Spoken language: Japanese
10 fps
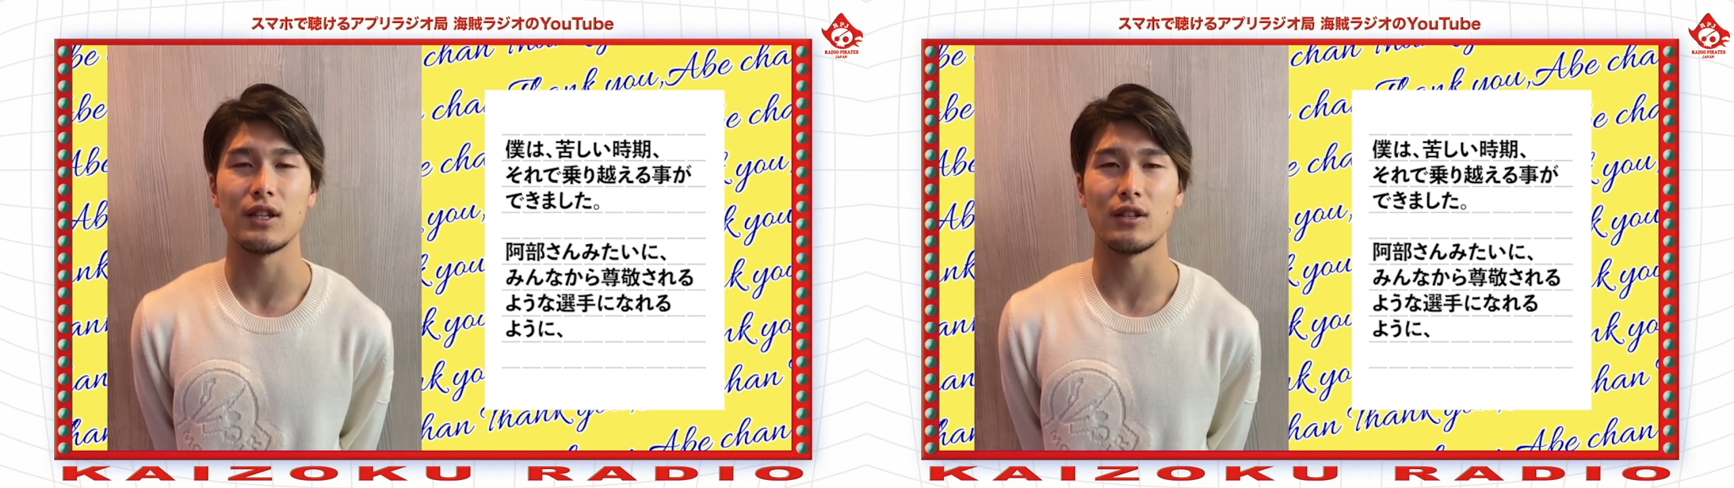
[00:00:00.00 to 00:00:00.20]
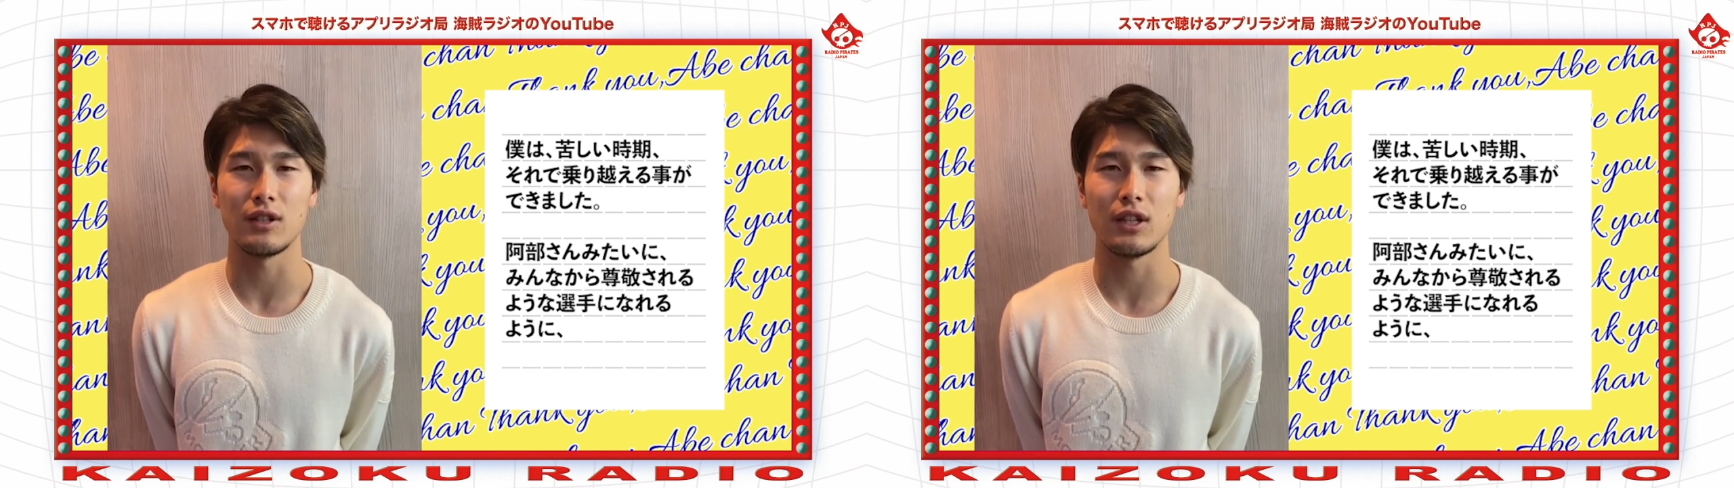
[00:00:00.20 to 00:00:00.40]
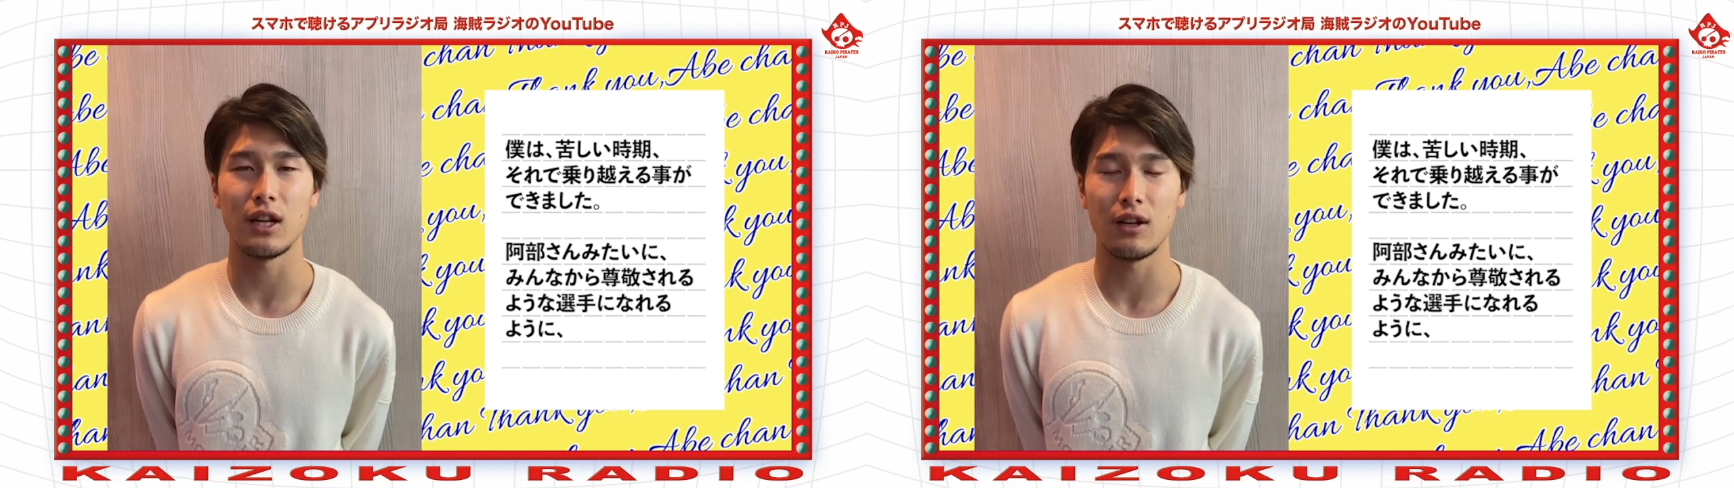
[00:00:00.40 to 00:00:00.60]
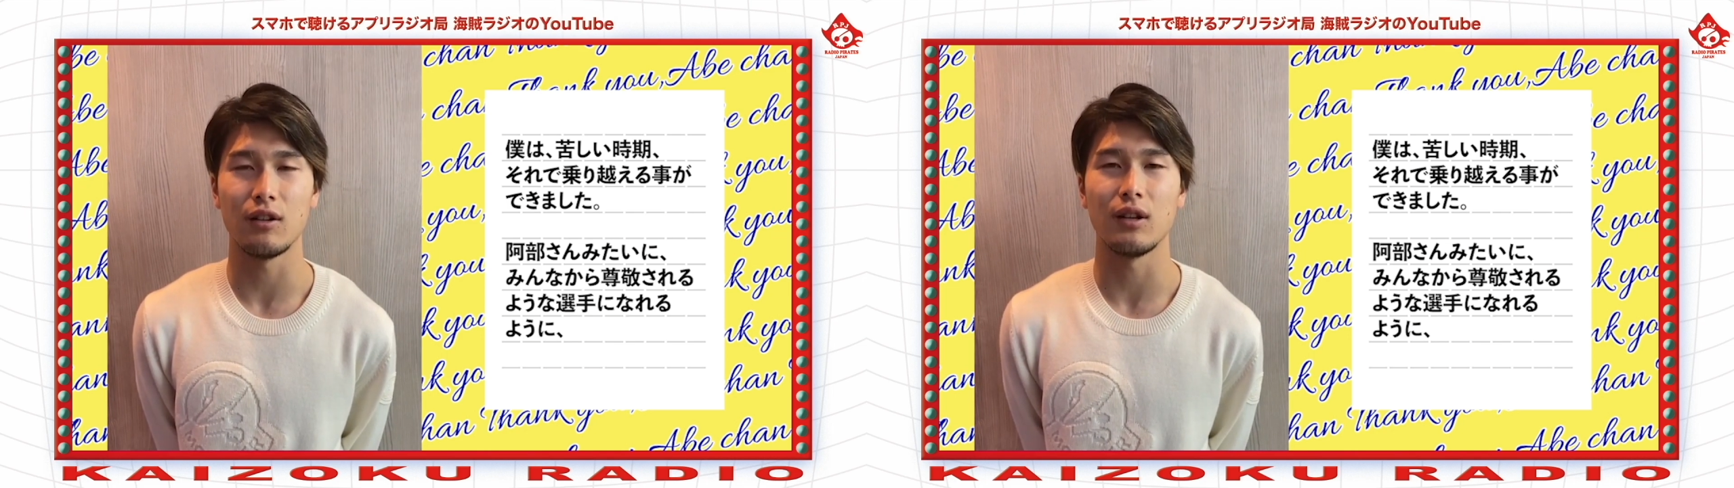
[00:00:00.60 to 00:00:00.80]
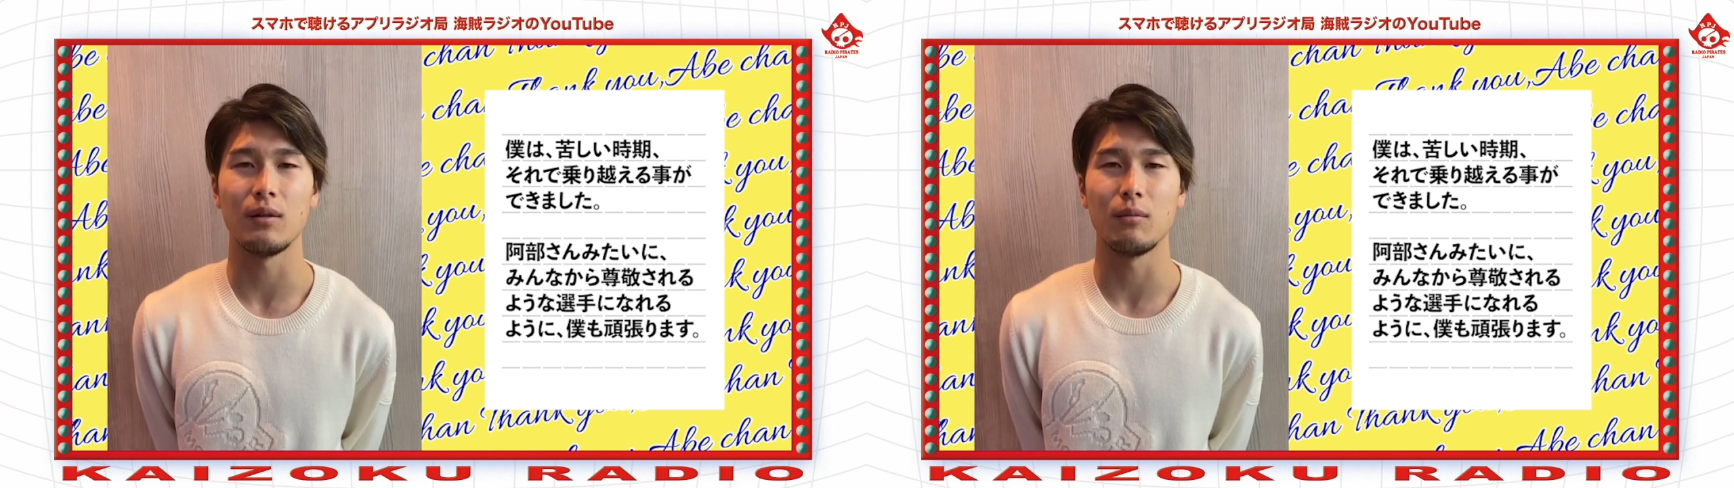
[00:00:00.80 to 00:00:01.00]
手になれるように
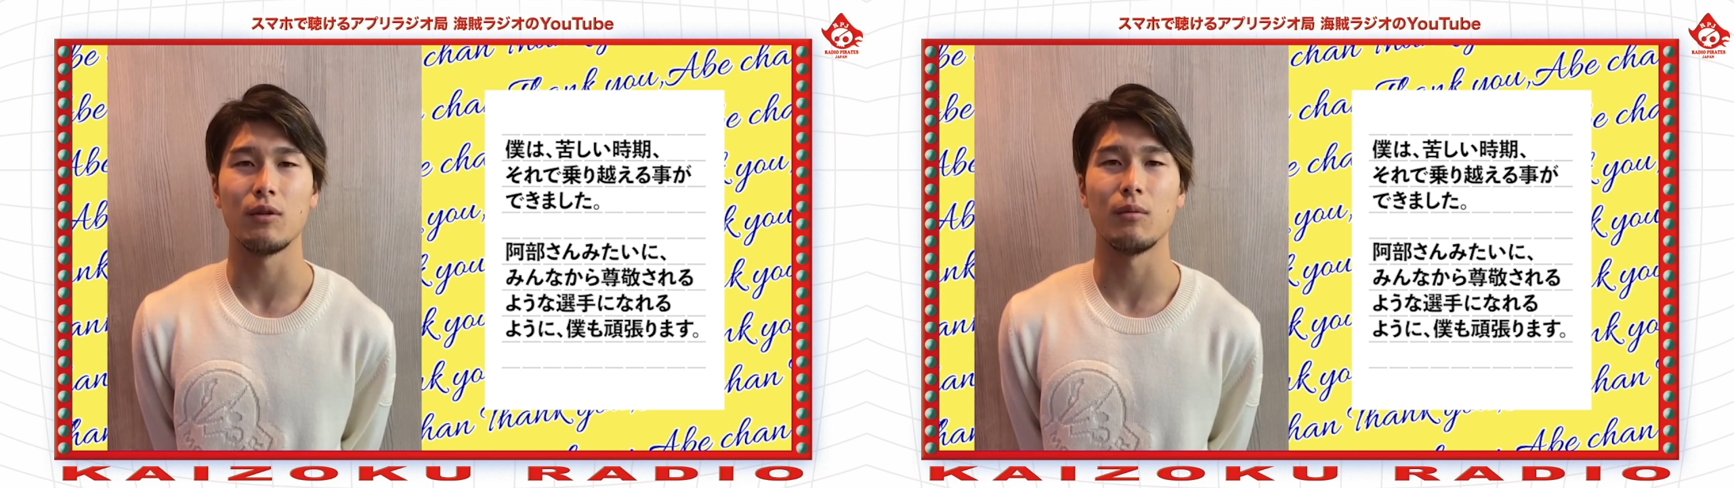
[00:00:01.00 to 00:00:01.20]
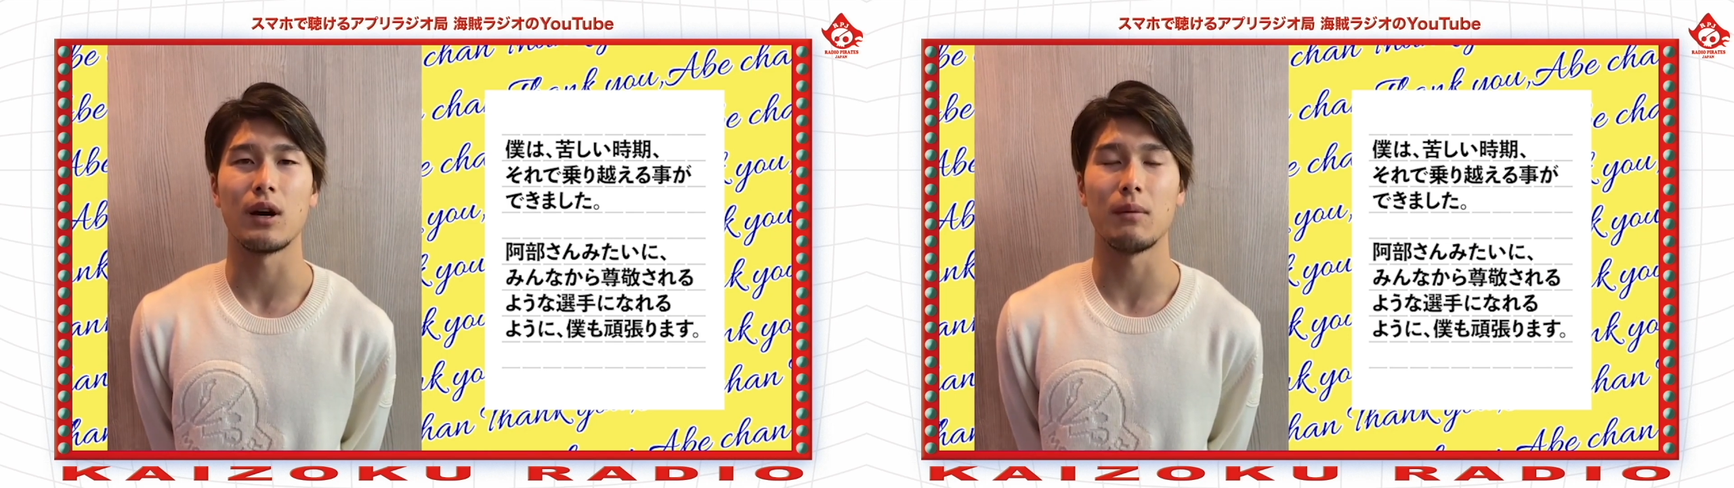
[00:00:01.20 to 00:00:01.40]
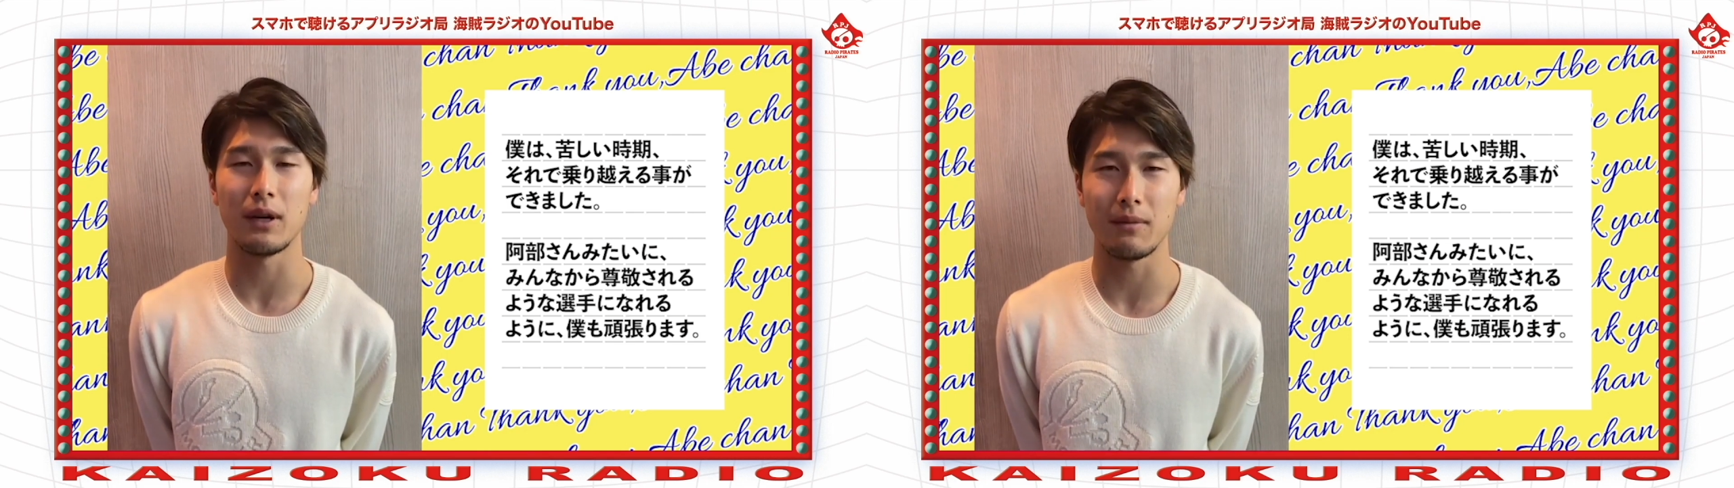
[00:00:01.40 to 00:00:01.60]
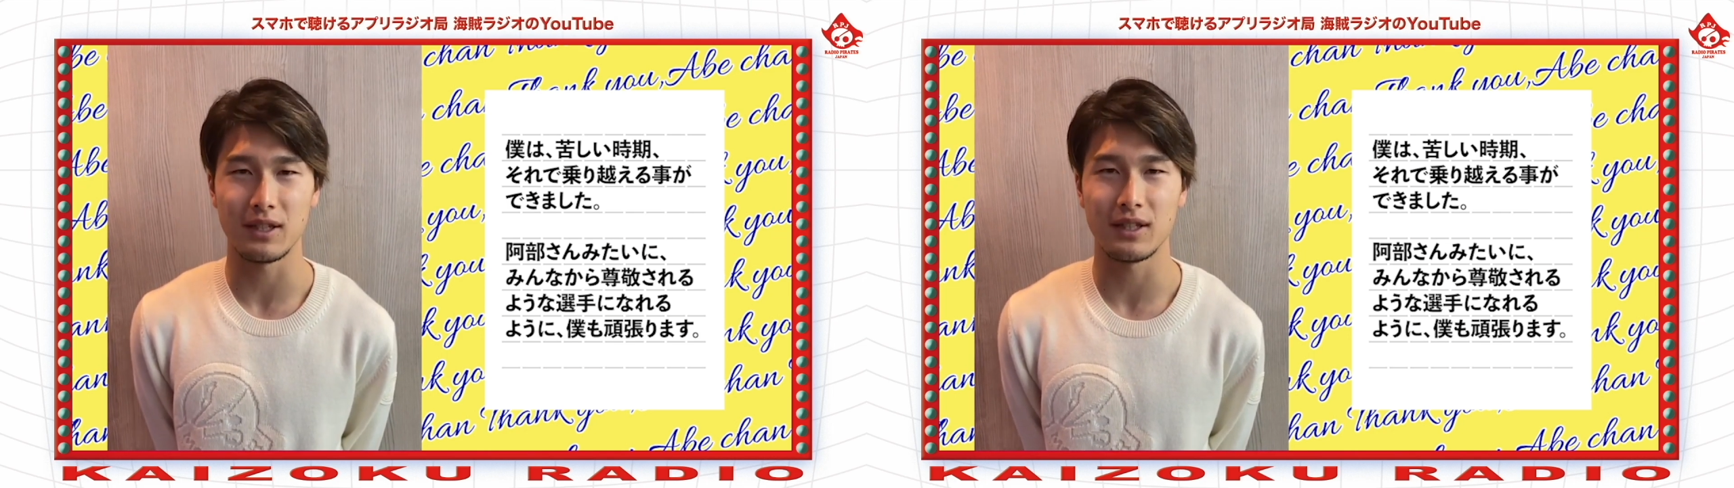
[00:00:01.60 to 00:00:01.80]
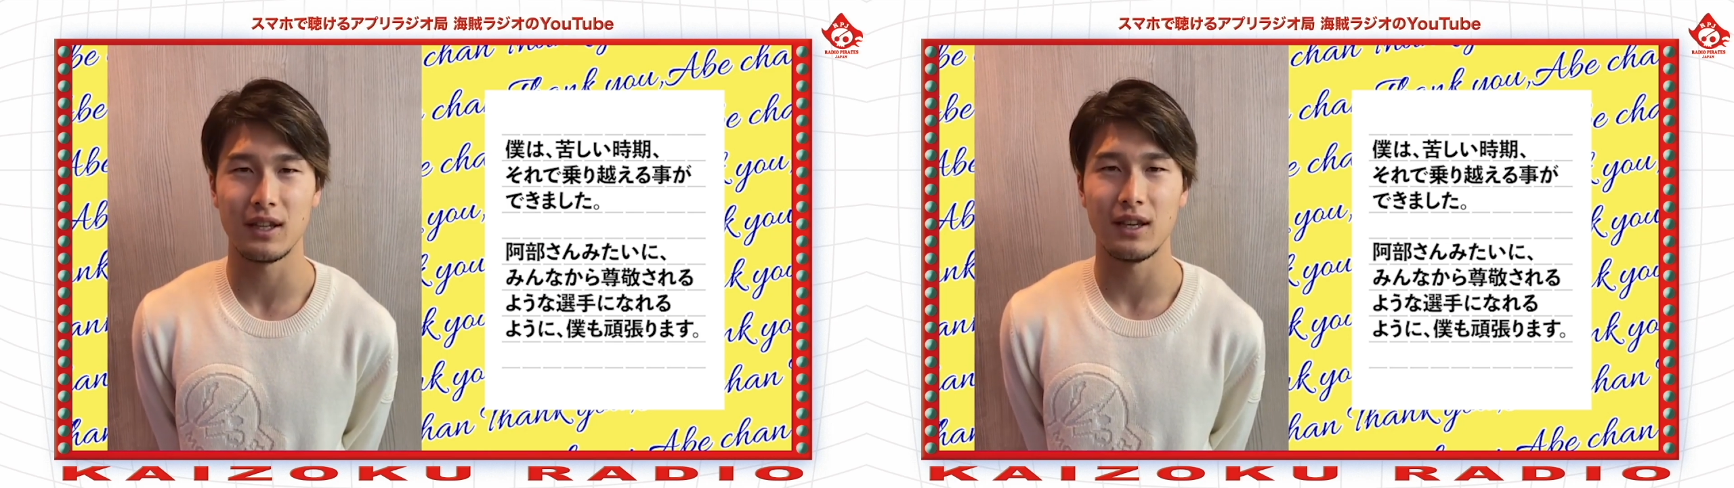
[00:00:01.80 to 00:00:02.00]
僕も頑張ります。